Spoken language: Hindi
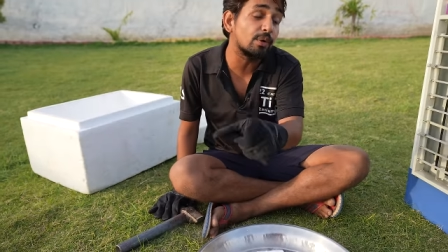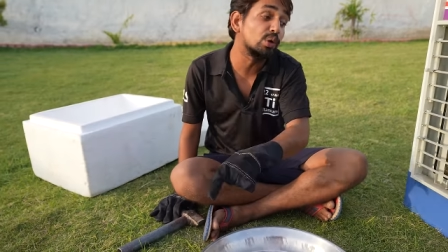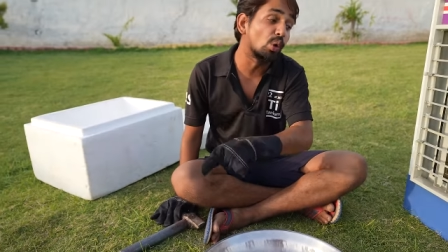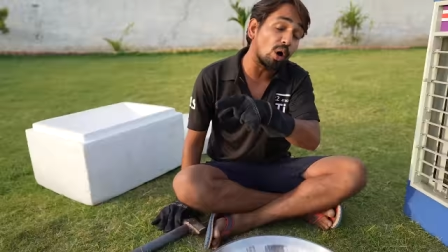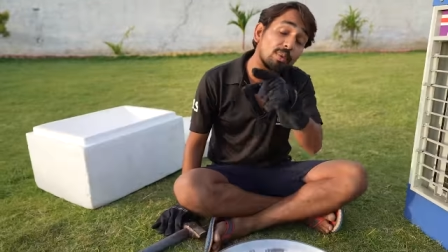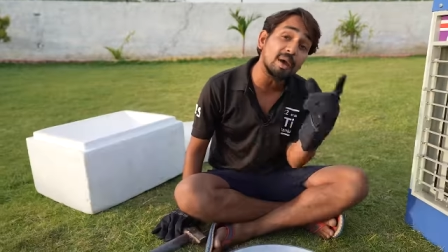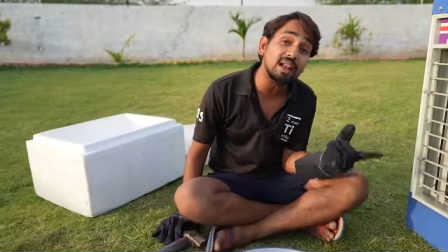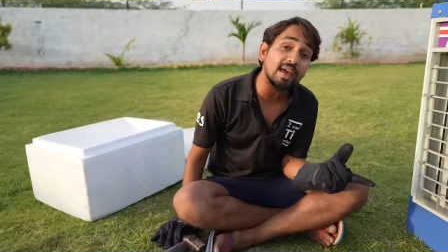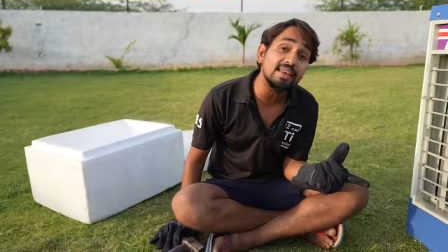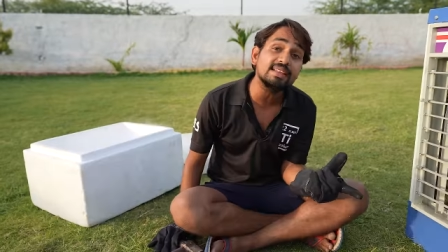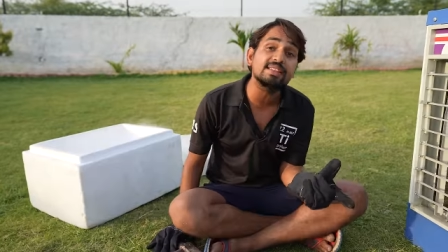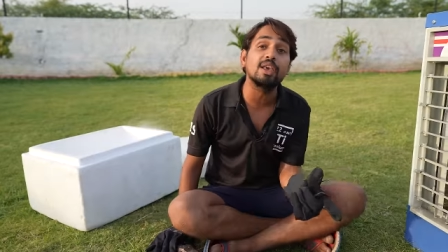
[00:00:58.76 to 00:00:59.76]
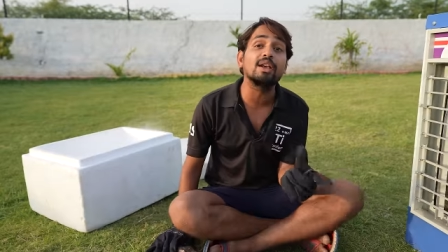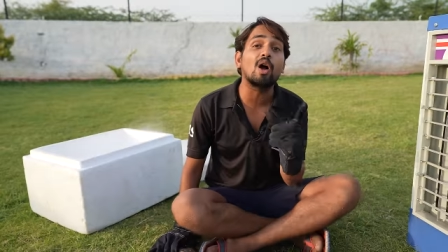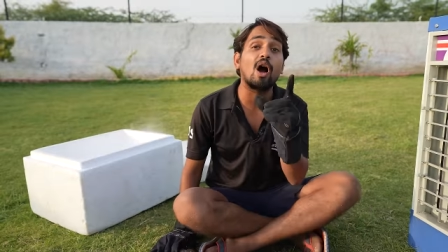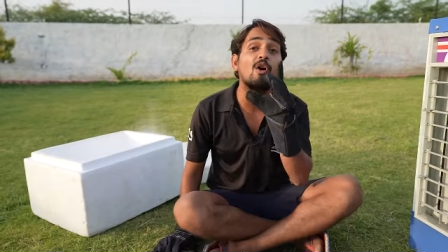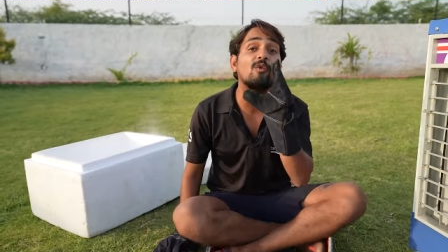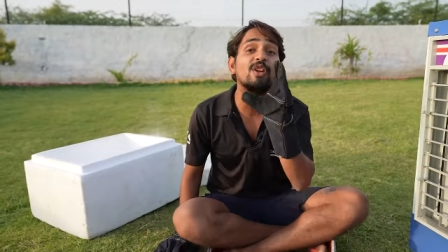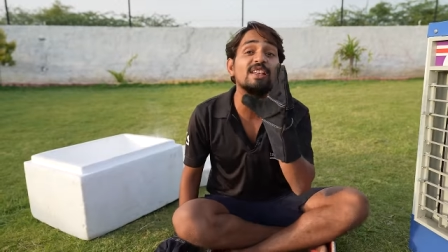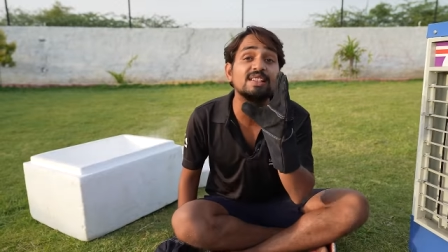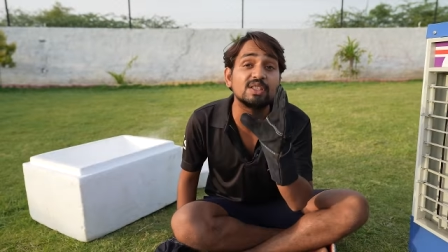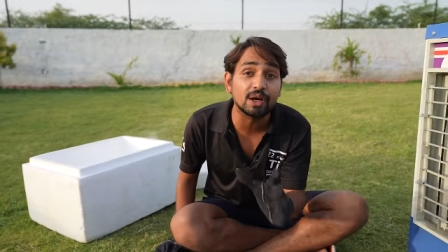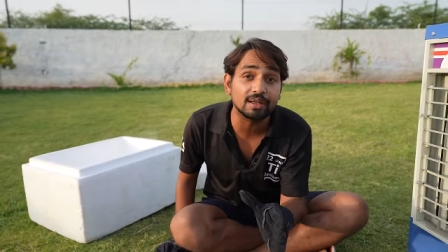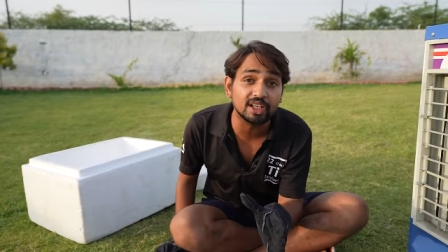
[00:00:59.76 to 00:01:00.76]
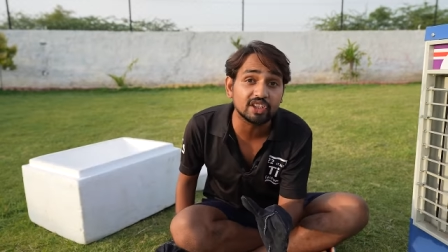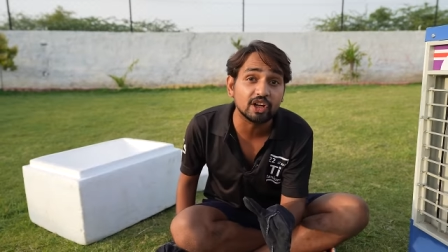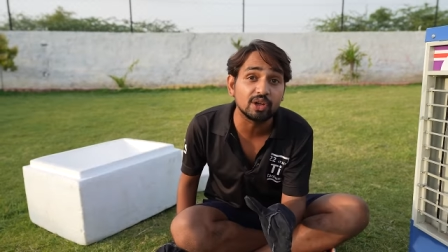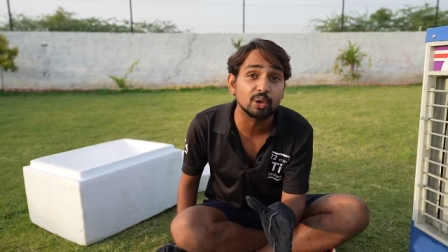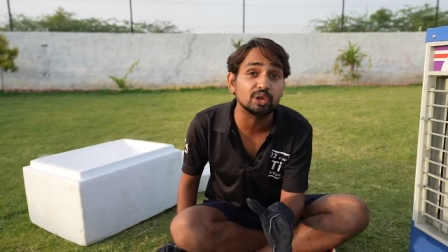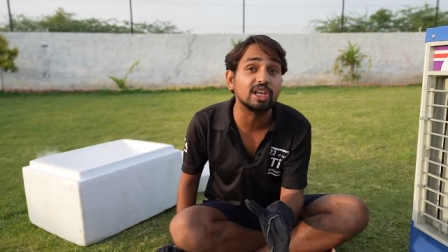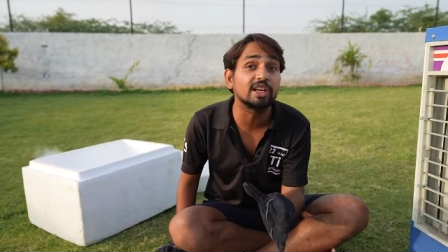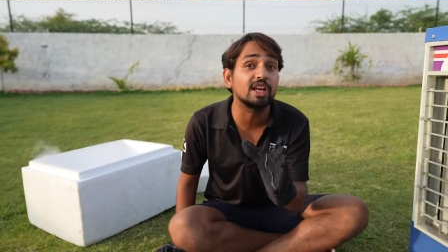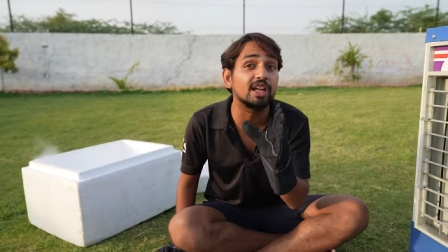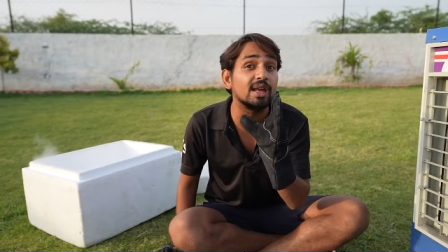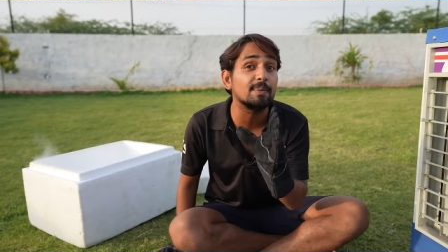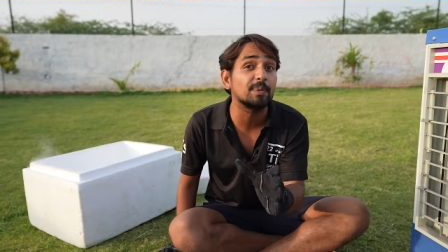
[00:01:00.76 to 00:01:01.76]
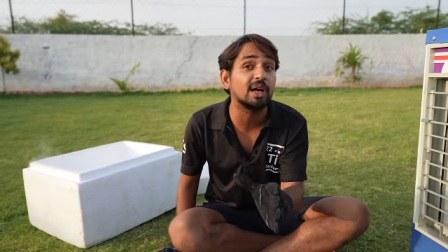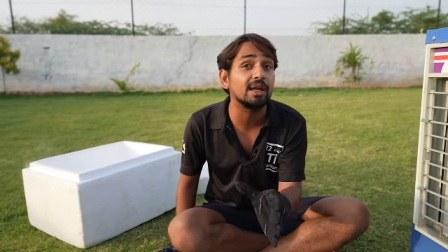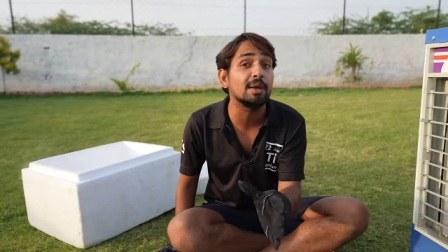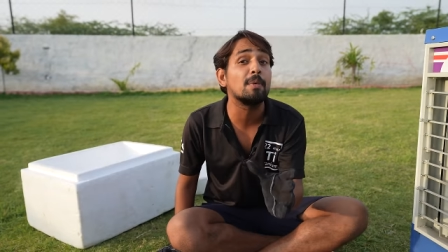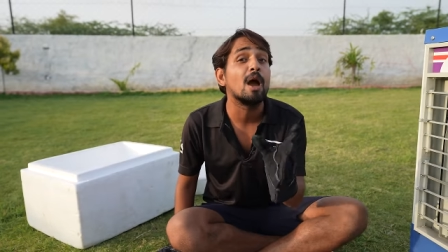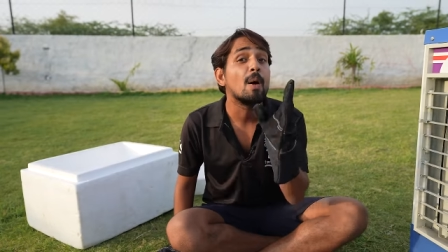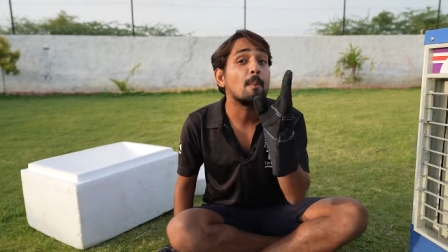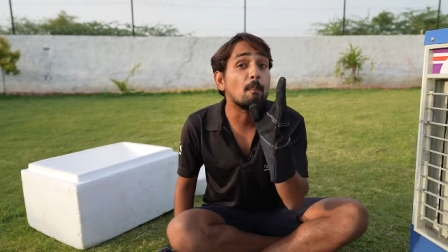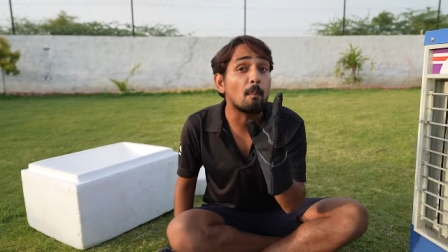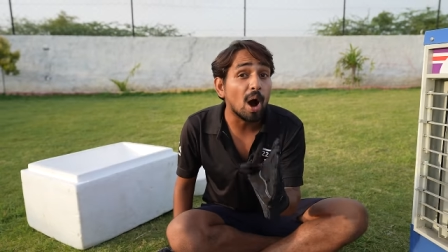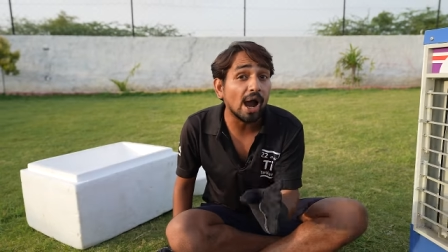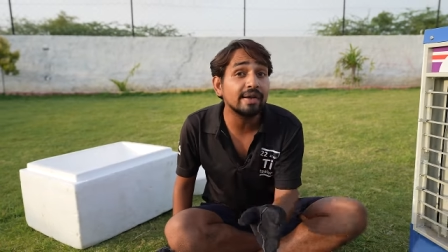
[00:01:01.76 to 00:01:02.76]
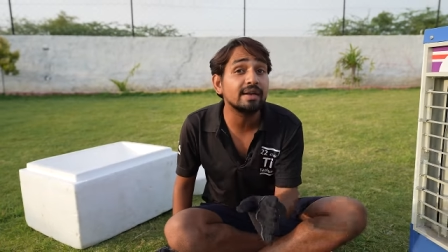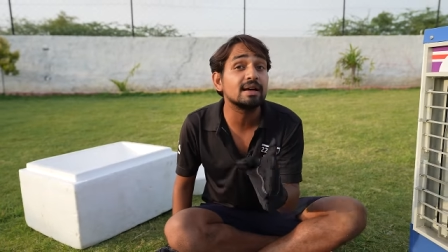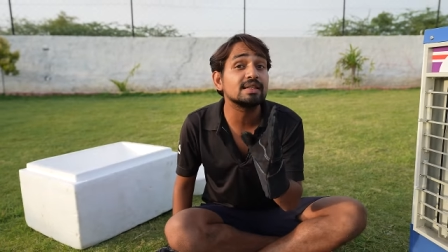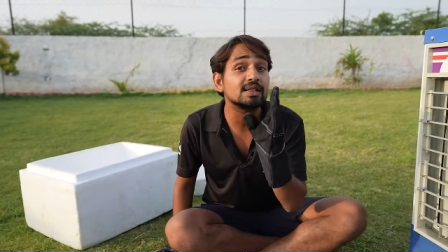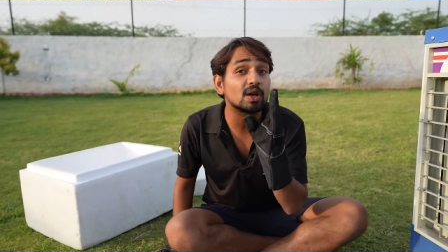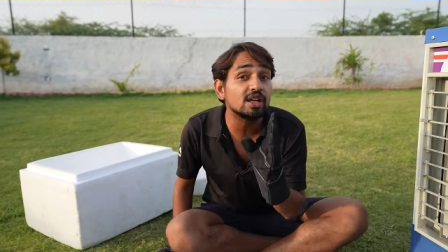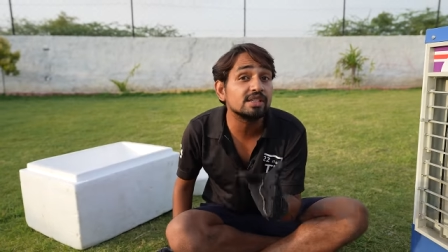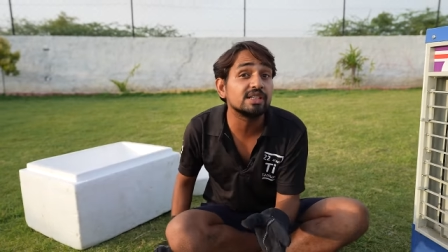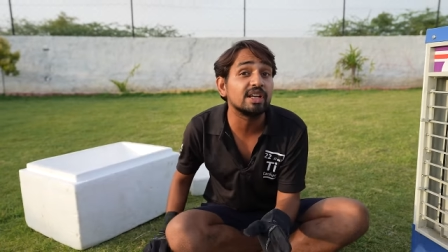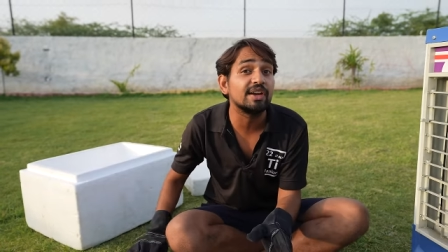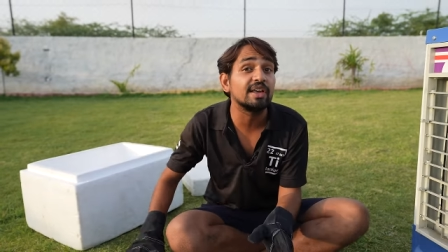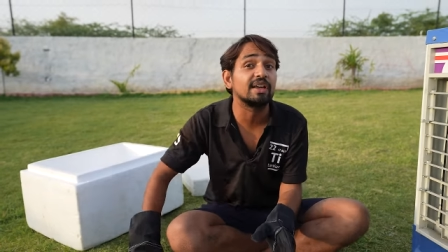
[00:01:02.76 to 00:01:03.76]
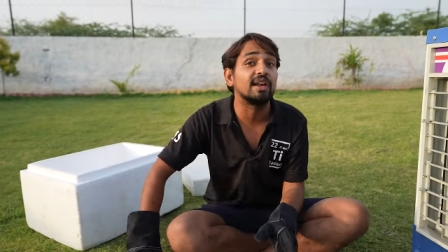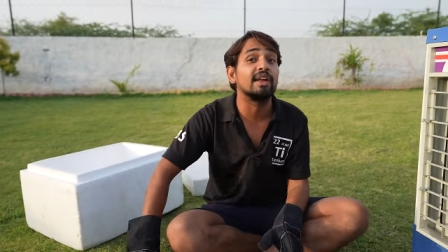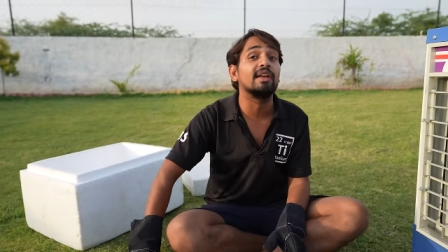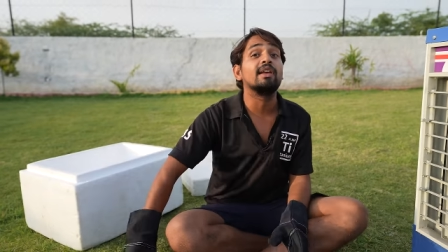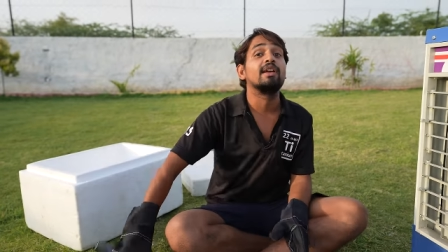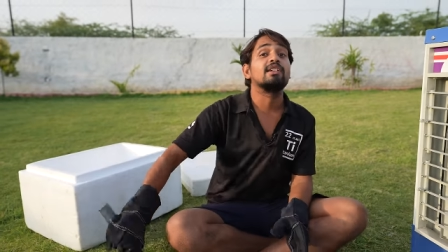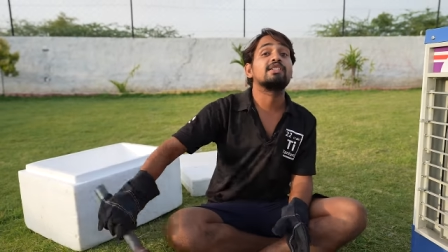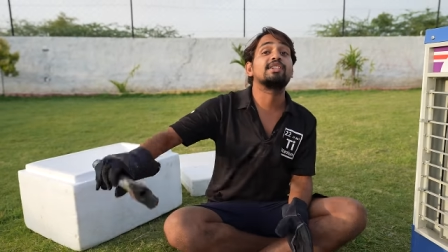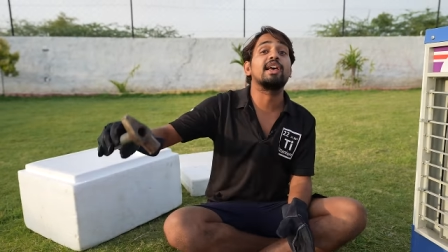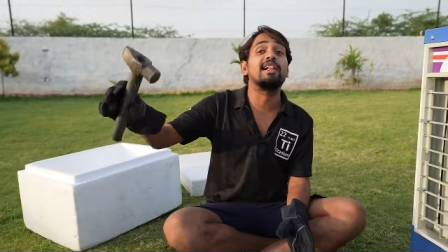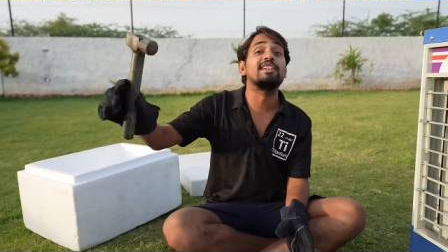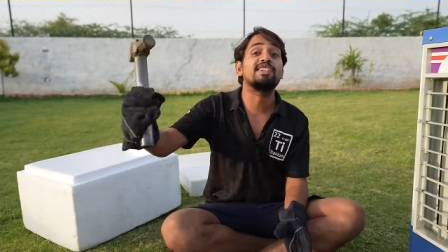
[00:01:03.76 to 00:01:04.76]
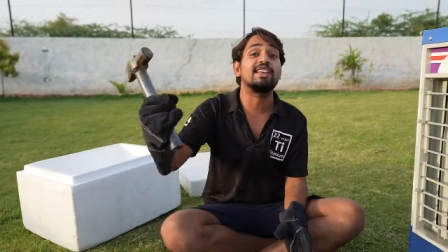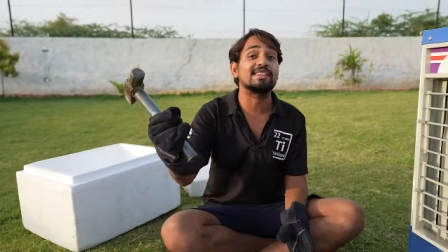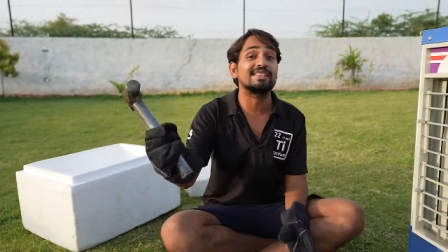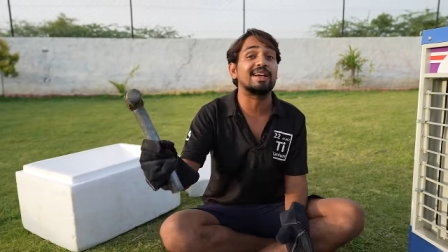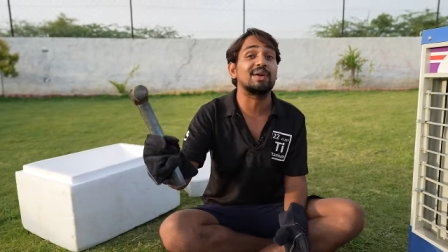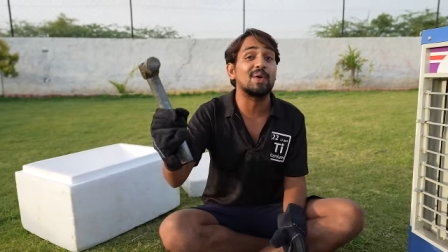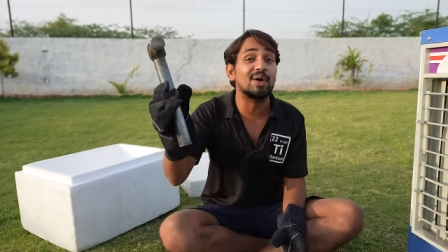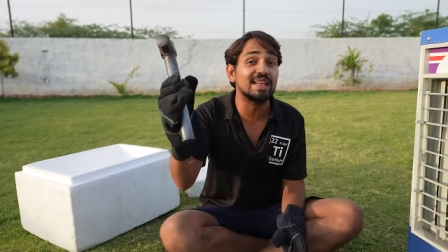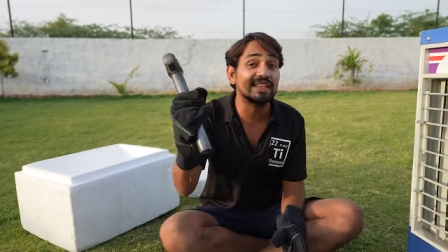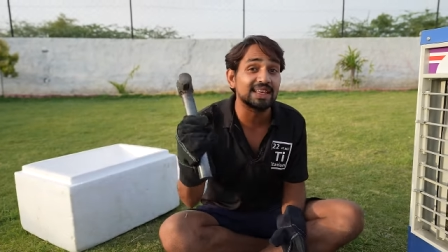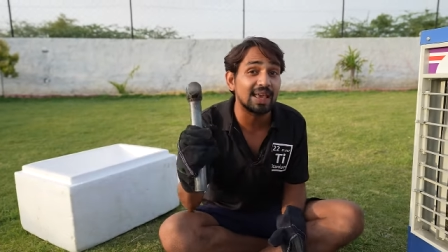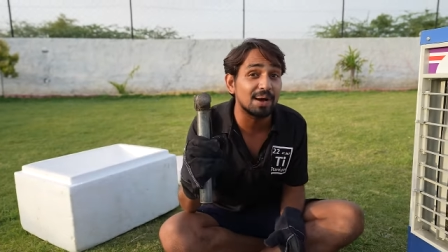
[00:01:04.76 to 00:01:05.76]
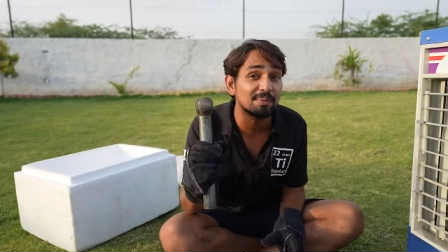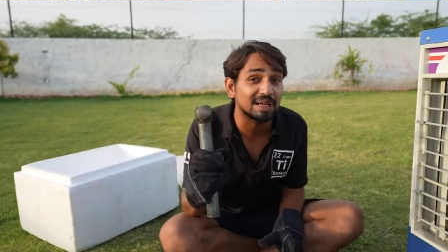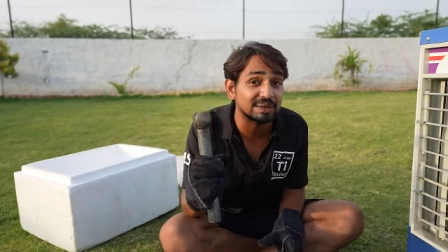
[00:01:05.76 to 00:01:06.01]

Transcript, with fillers: है वो नॉर्मल आइस से काफ़ी ज़्यादा ठंडी होती है करीब करीब माइनस अस्सी डिग्री सेल्सियस तक और इसे हम